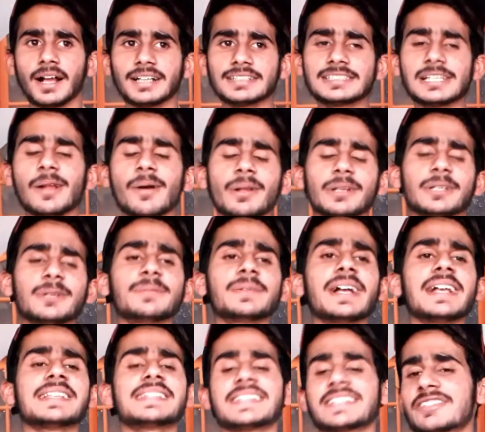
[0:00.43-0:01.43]
असलम
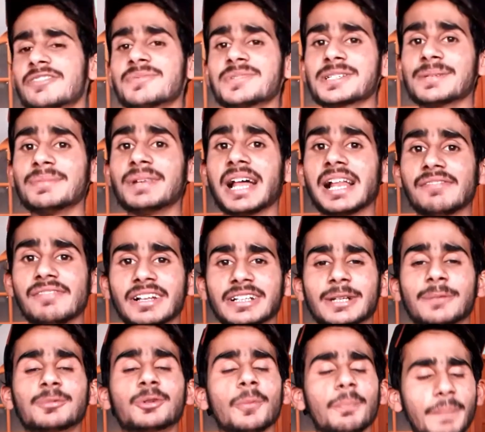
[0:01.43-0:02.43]
गैस दिस
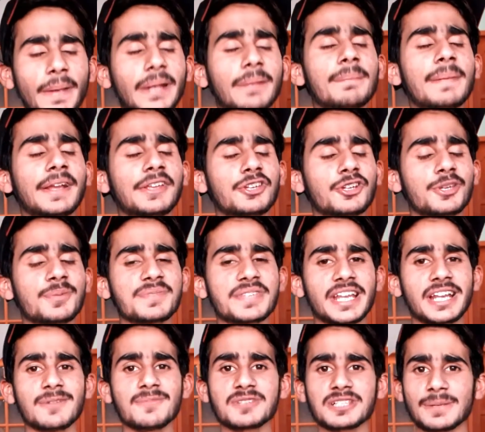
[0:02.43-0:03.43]
वेलकम टू बैक माई यूट्यूब
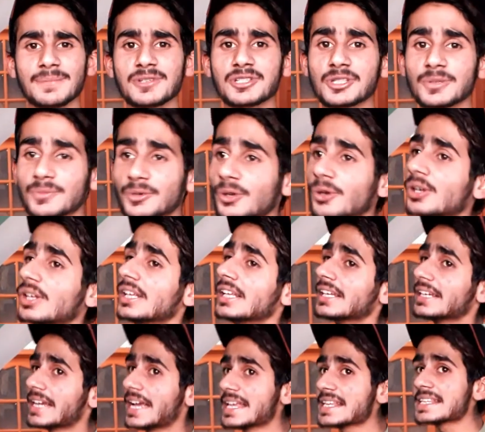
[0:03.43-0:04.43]
चैनल मुजमिल सुमरो
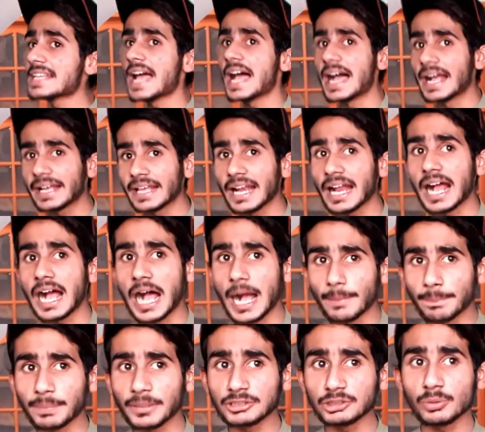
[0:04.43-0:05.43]
गैस अगर
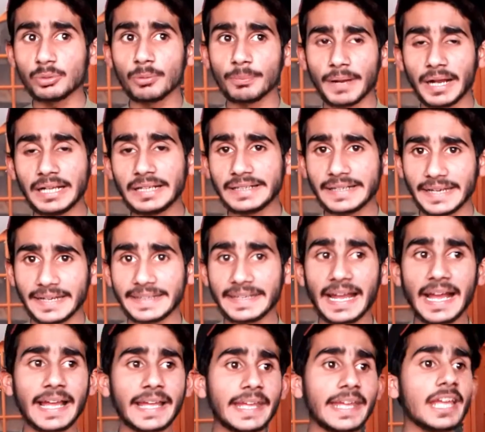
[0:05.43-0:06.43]
आपका जो मोबाइल
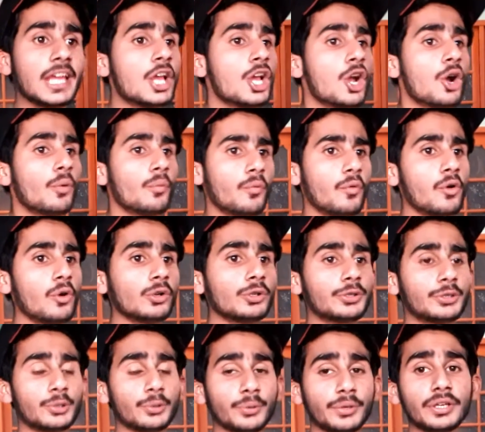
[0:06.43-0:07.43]
डेटा है वो
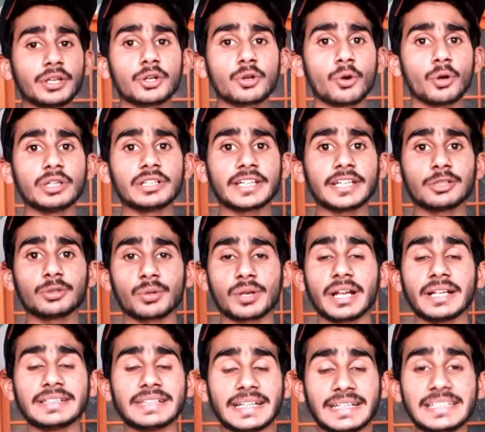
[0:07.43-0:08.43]
ड्यूरिंग कॉल के
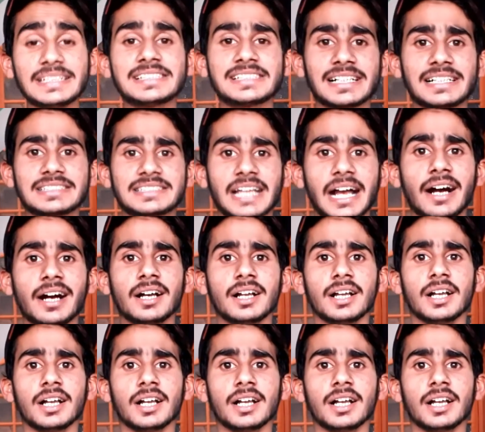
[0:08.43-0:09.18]
दौरान नहीं चलता